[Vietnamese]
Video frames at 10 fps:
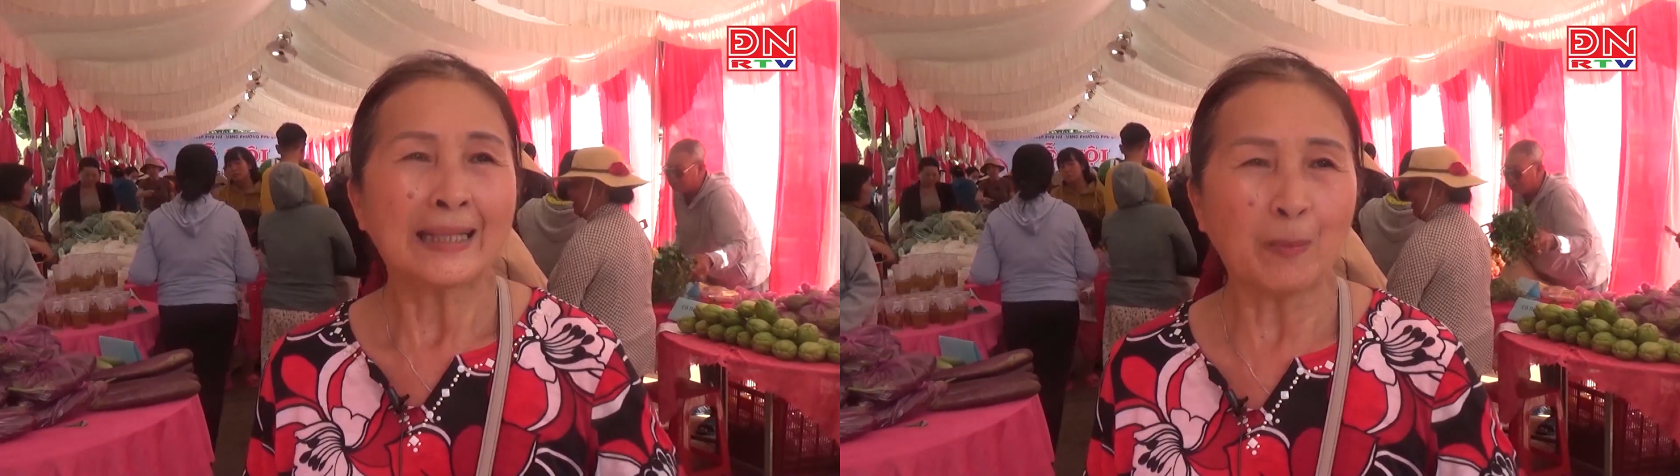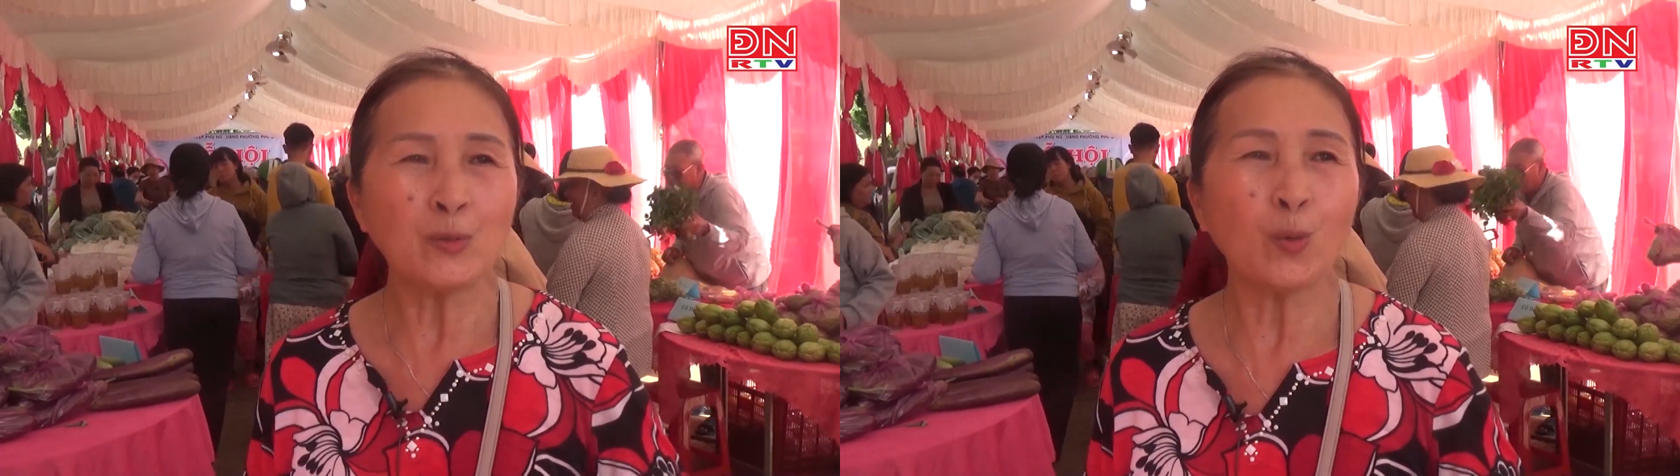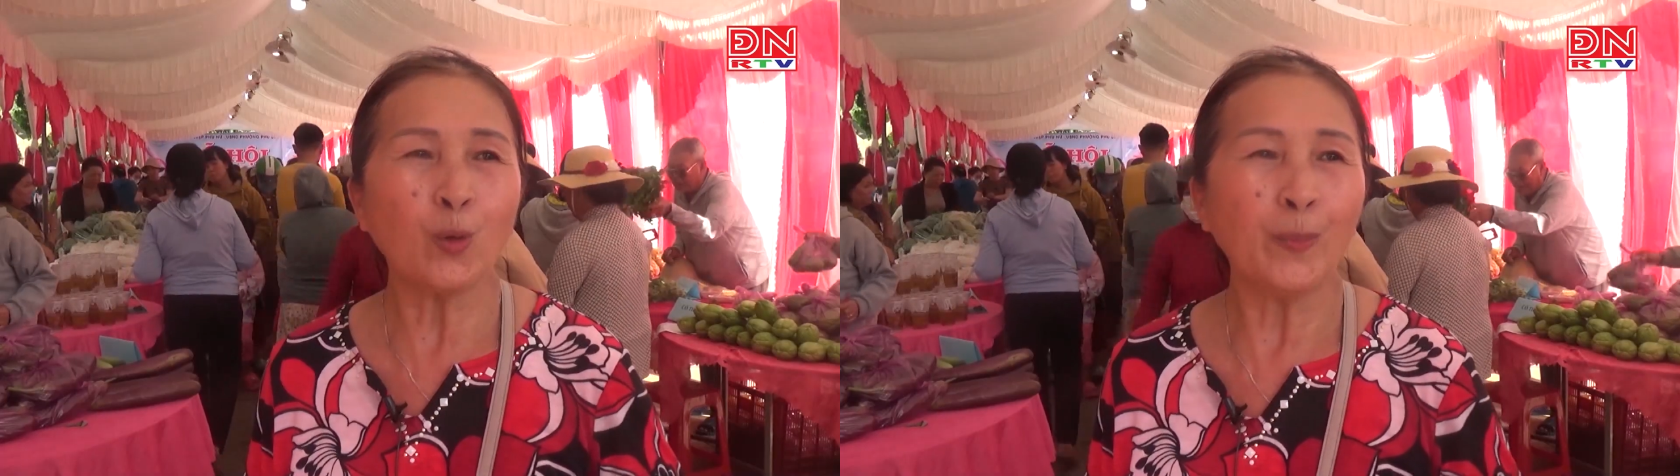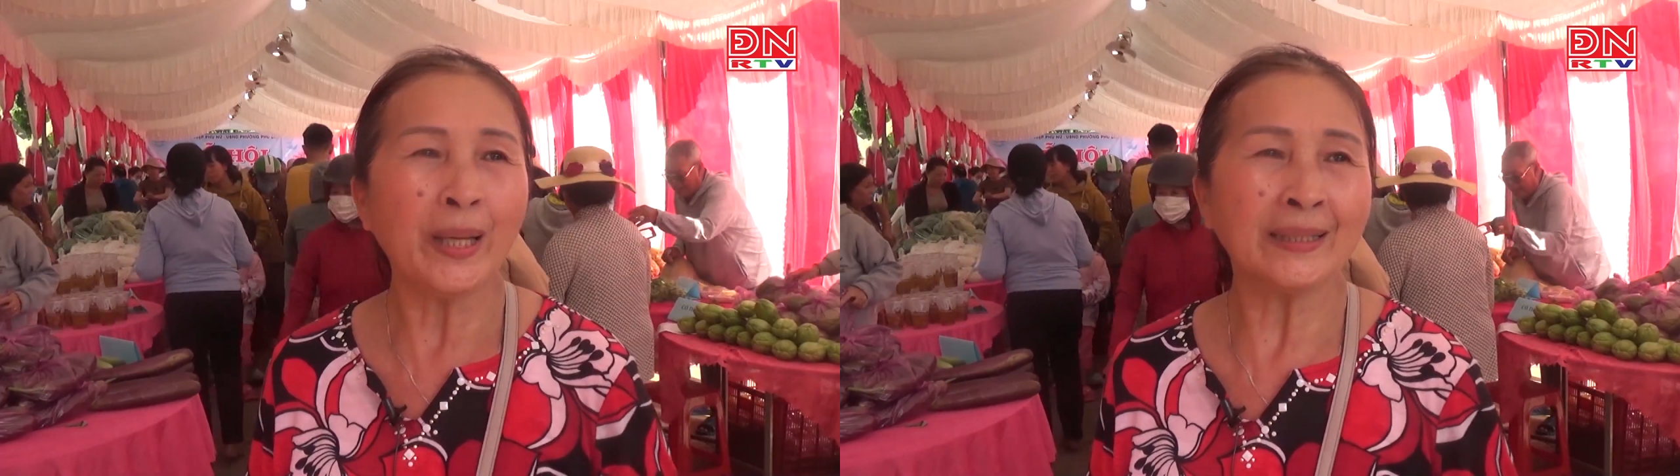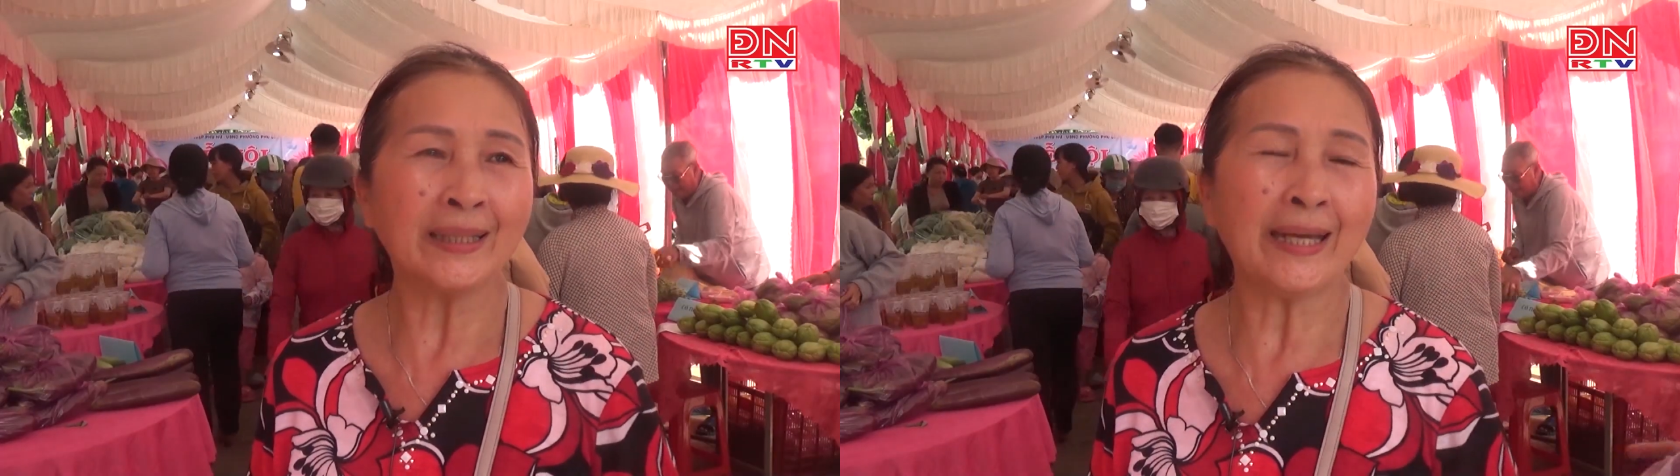cảm xúc của
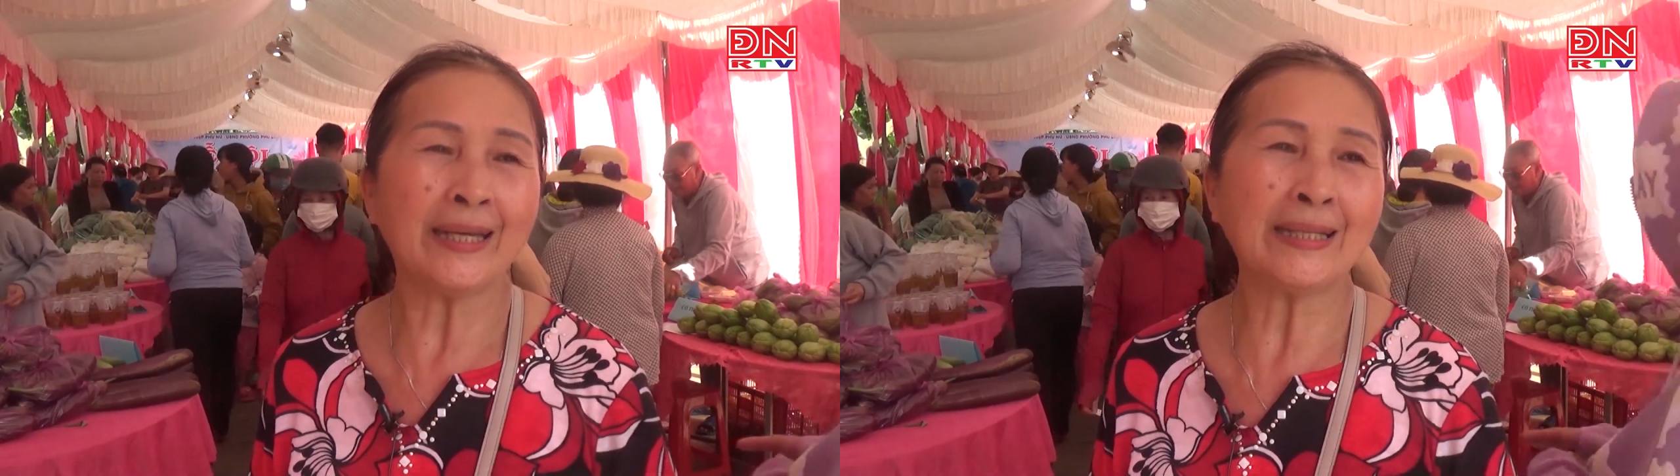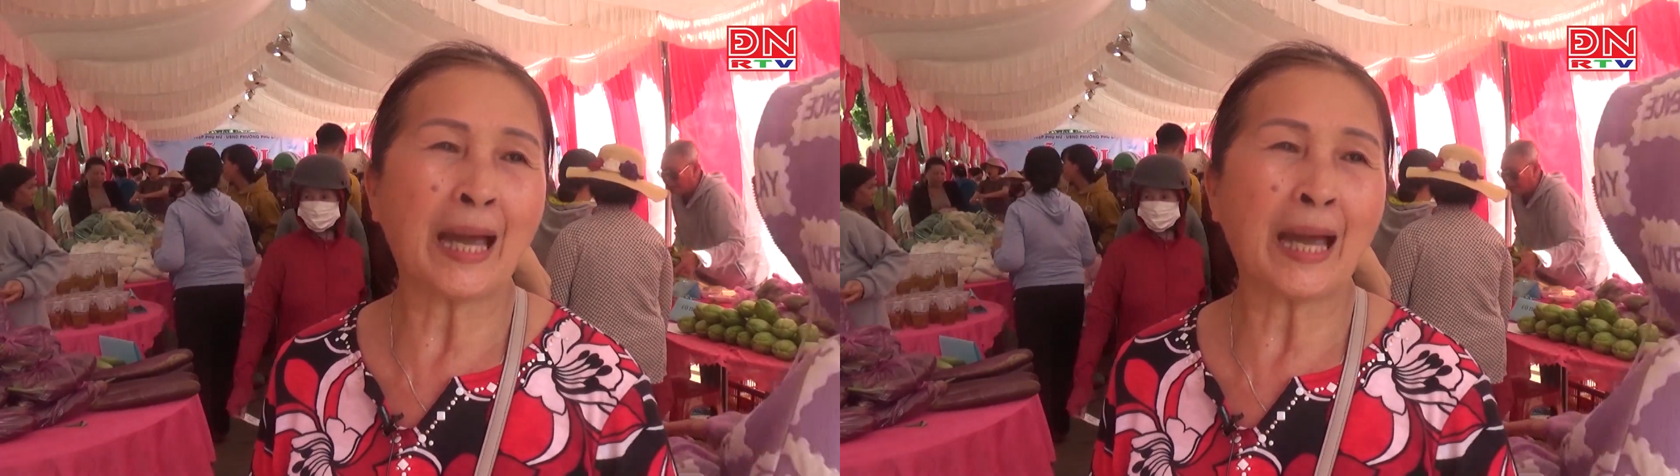mình khi